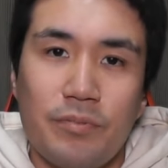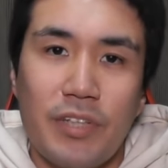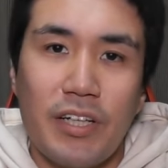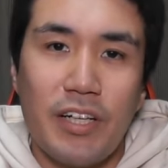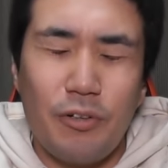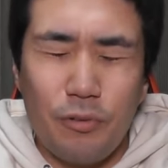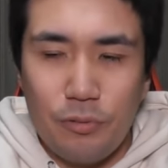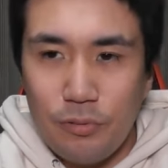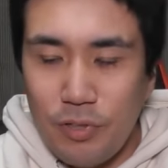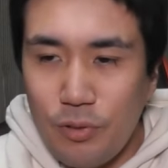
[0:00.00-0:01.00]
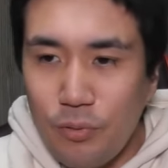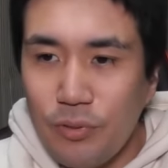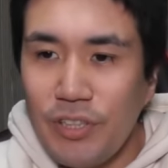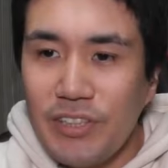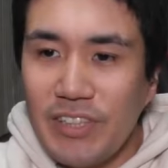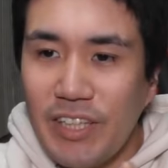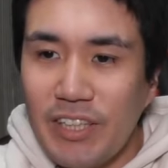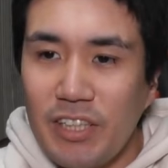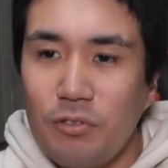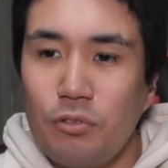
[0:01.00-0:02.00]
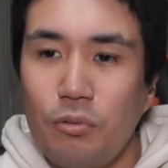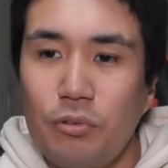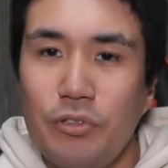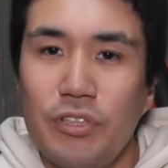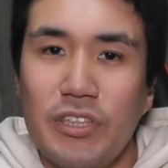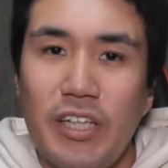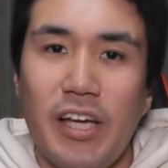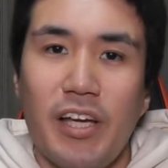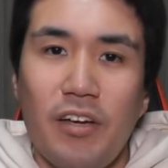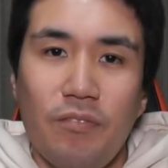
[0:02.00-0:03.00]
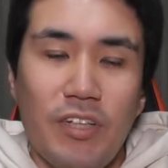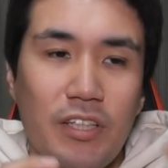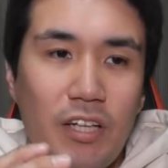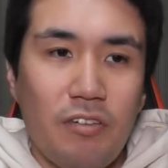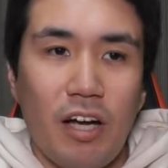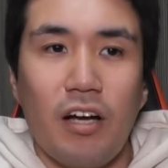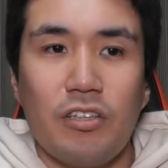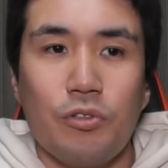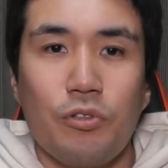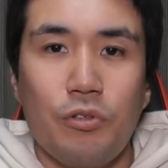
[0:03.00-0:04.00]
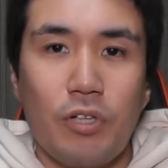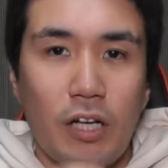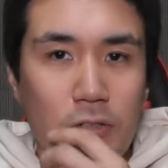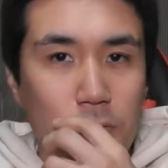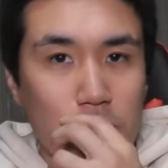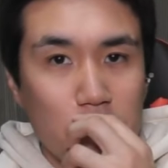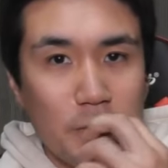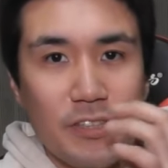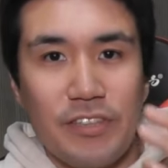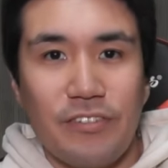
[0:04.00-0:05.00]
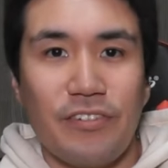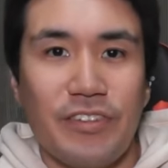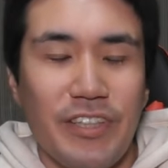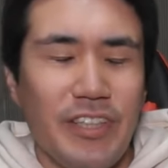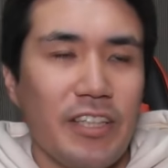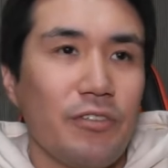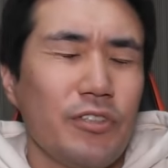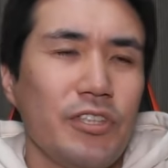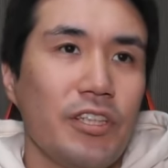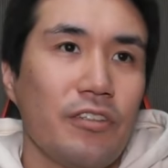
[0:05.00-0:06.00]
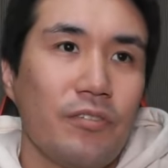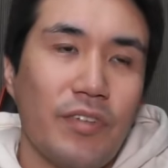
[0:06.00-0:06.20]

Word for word: だから本当はここに税金を投入してみんなの食料を確保するっていうのを国にやってほしいけど、